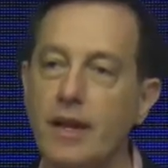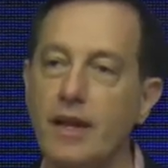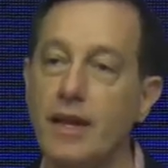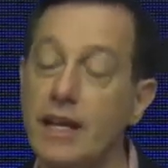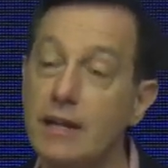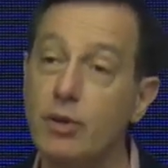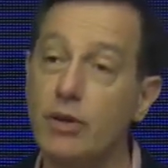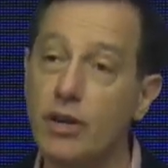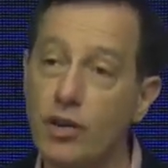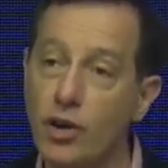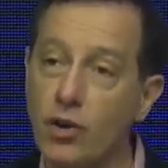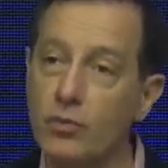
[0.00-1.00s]
El libro de
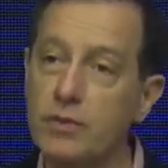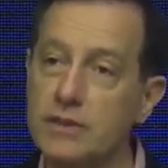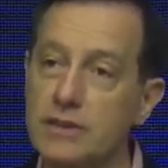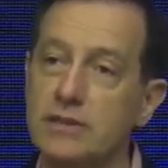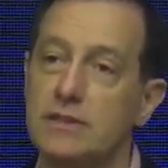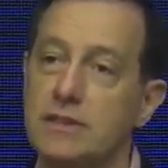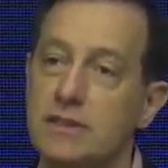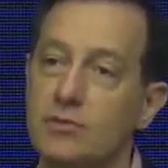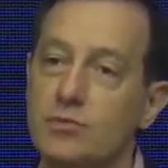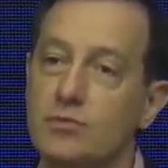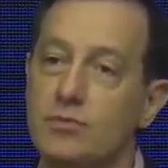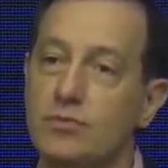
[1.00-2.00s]
Job
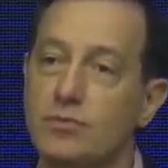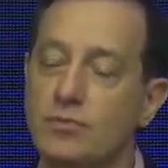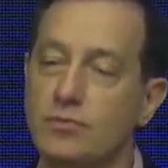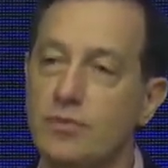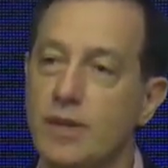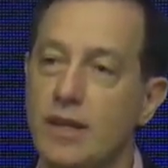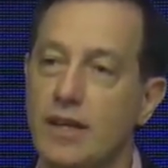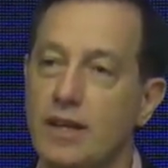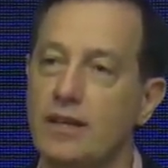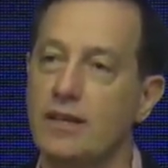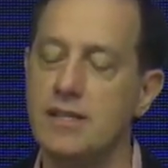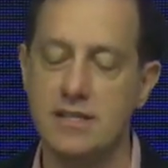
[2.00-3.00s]
mm,
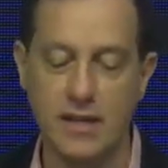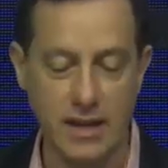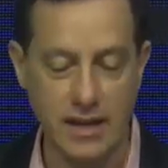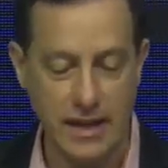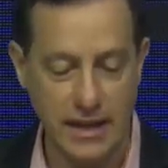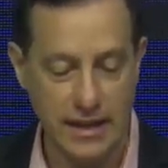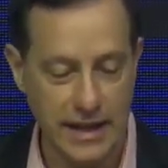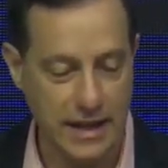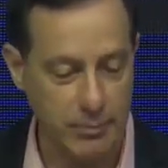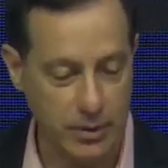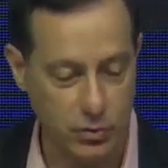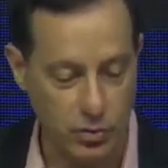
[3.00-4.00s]
dice en el
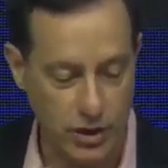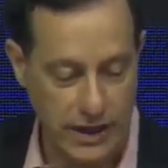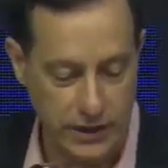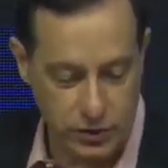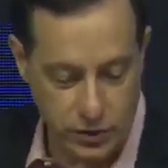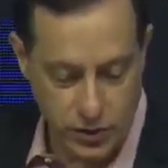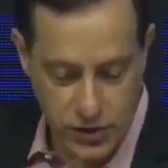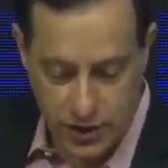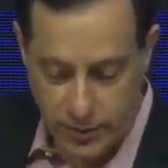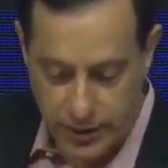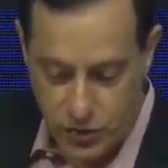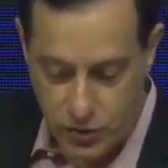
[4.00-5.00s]
capítulo 14, el
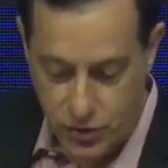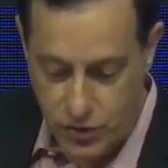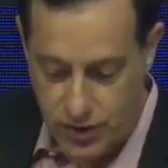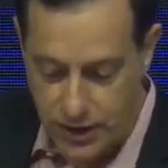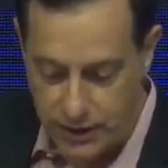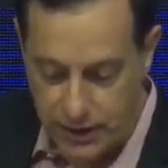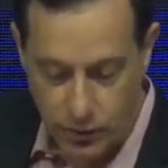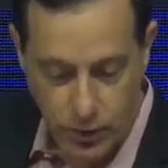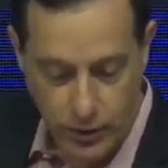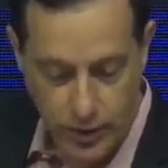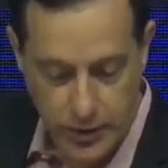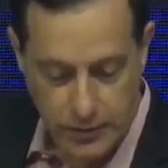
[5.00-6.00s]
verso 7 al
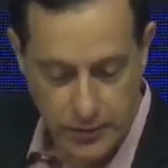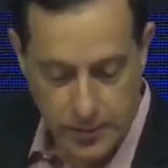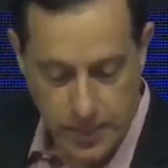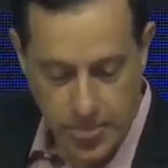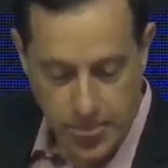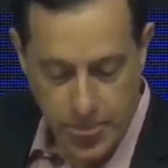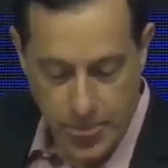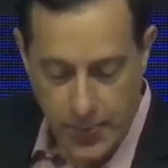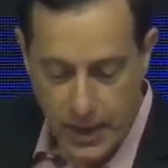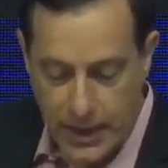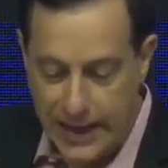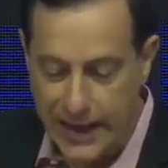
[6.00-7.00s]
9,
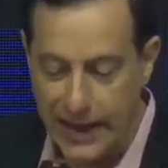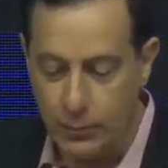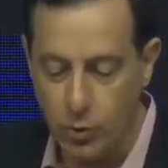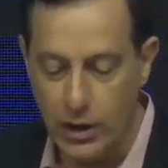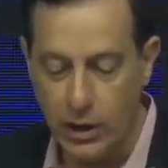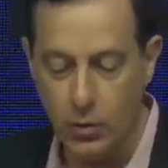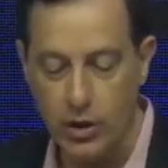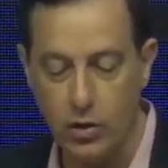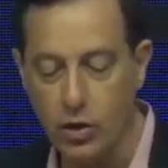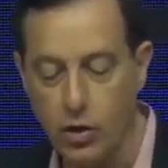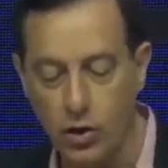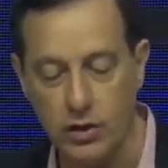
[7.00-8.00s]
el árbol, aunque
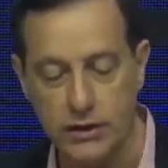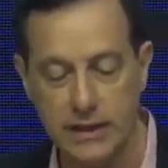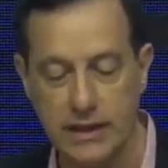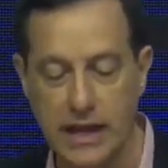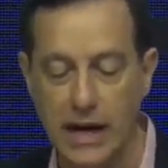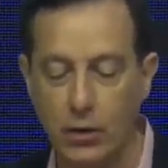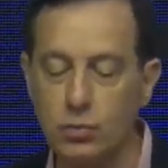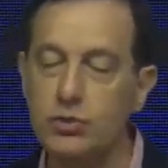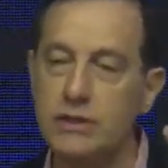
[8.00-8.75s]
lo corten, aún